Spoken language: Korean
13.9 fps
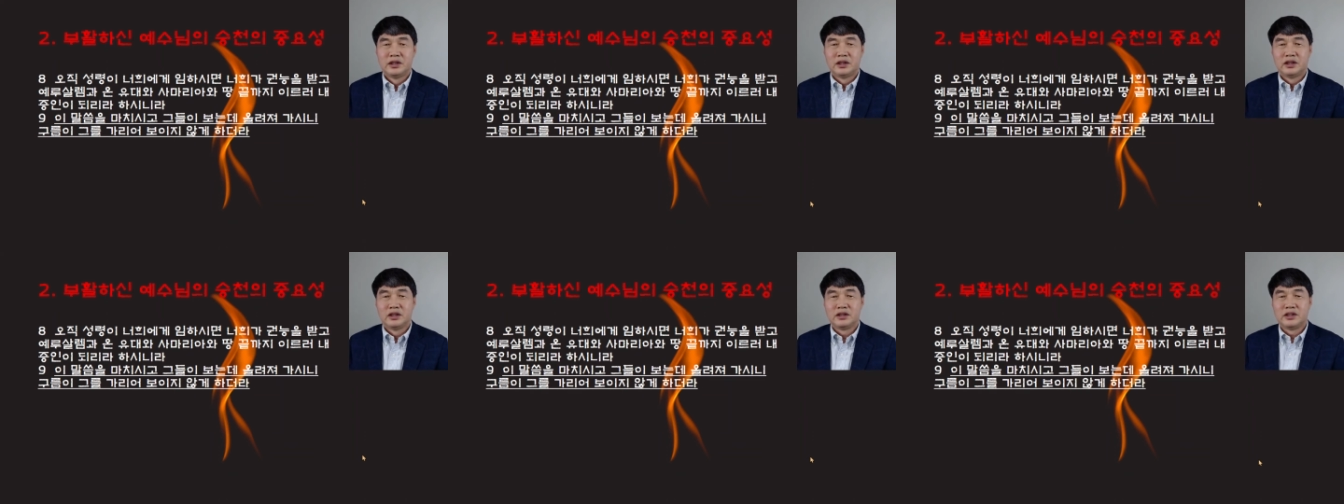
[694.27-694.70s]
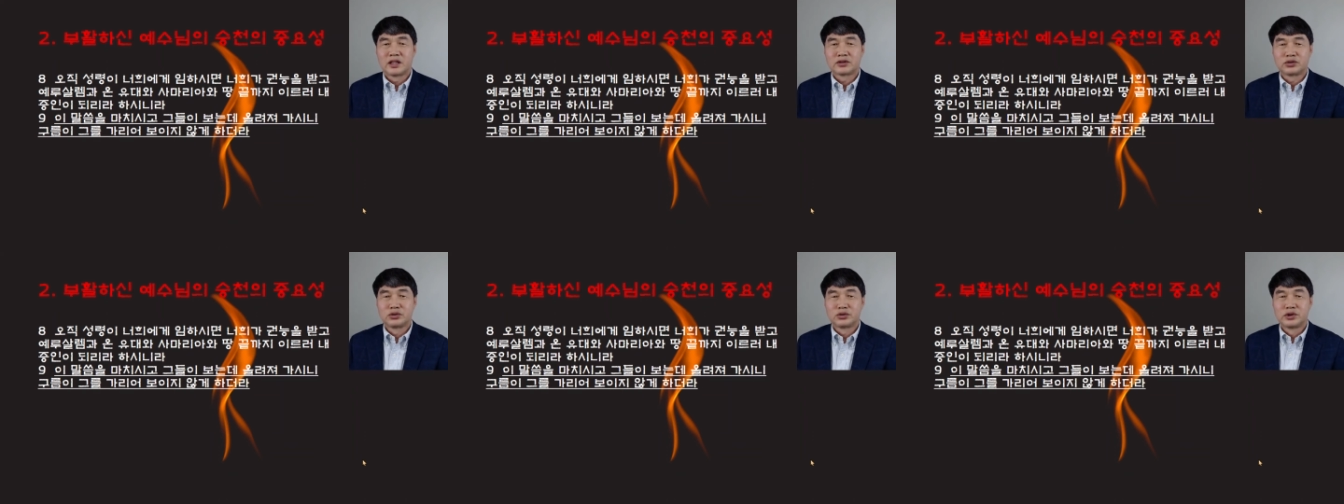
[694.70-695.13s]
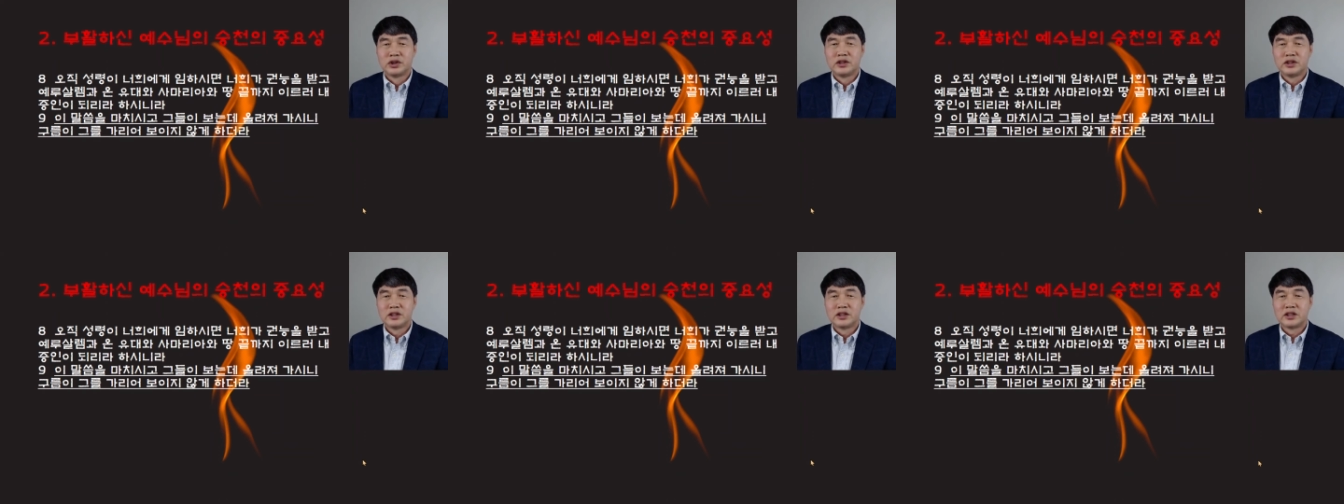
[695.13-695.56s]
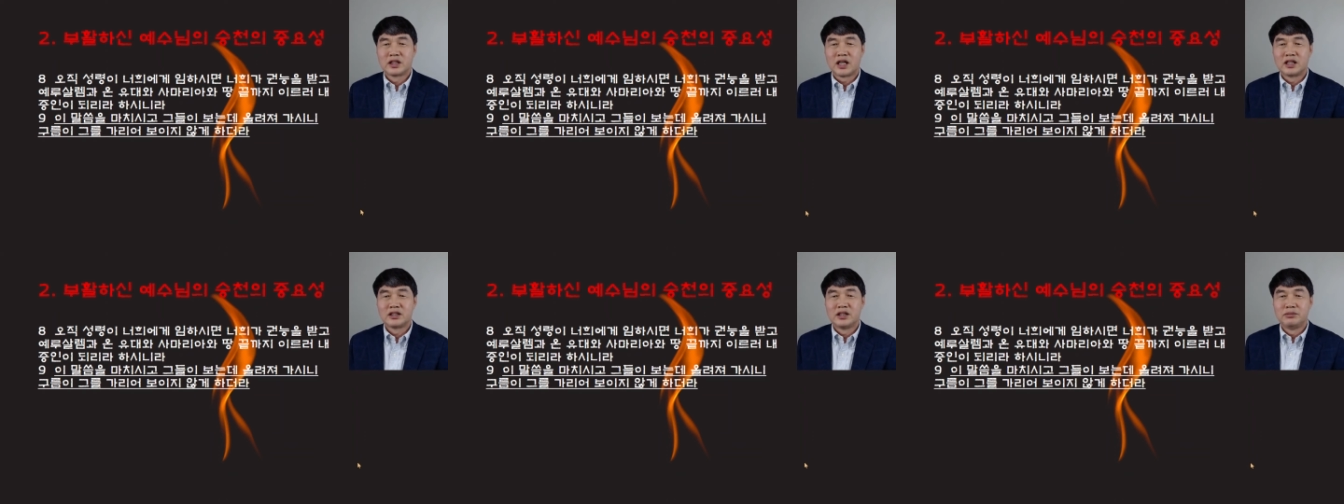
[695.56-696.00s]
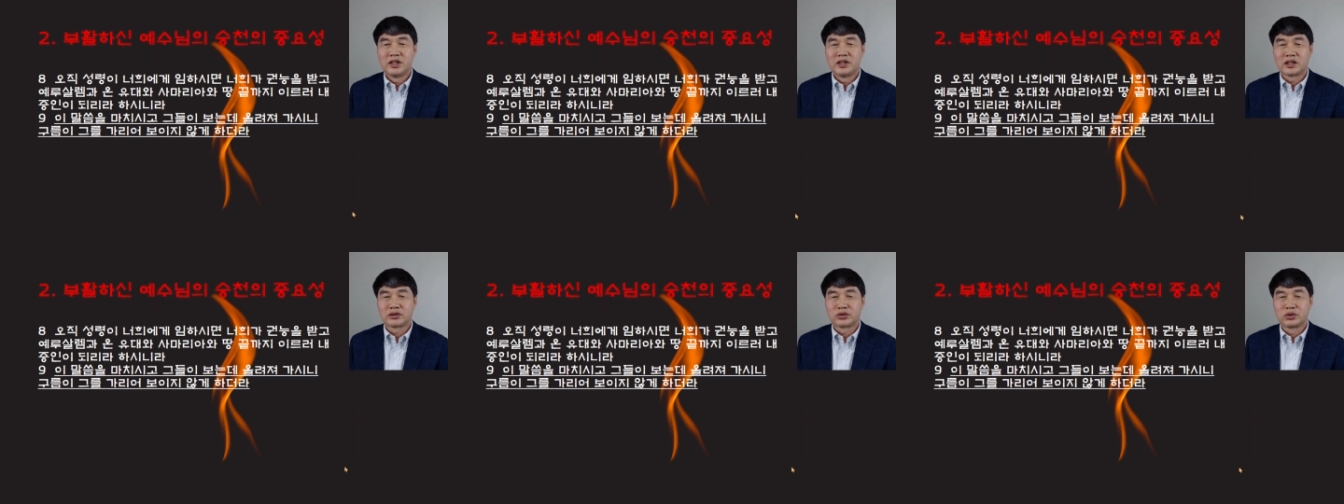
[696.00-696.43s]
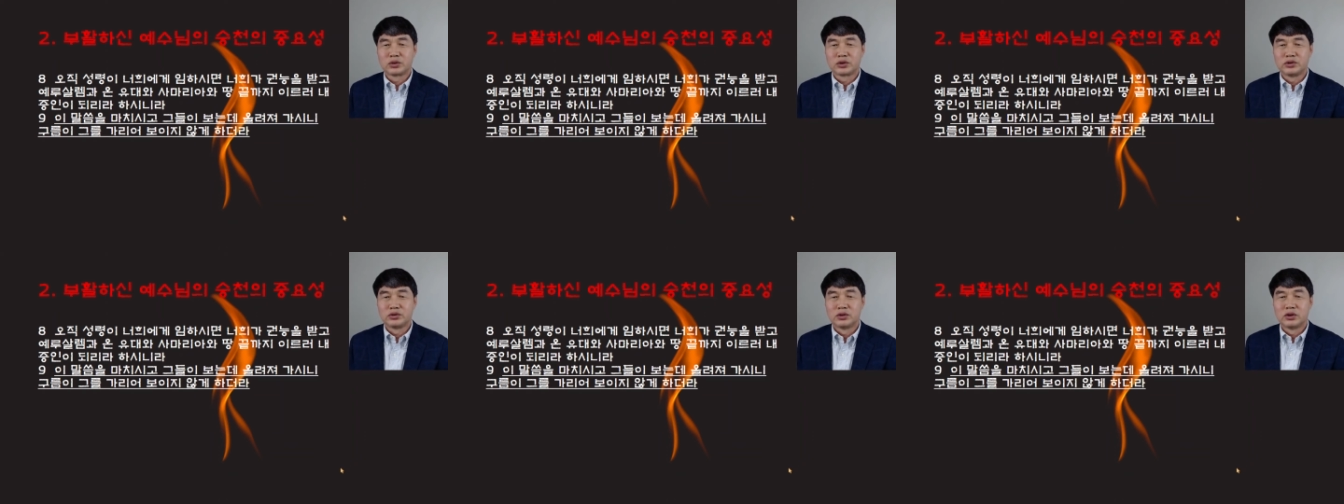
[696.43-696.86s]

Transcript: 예, 약, 성령 강림의 약속, 그죠?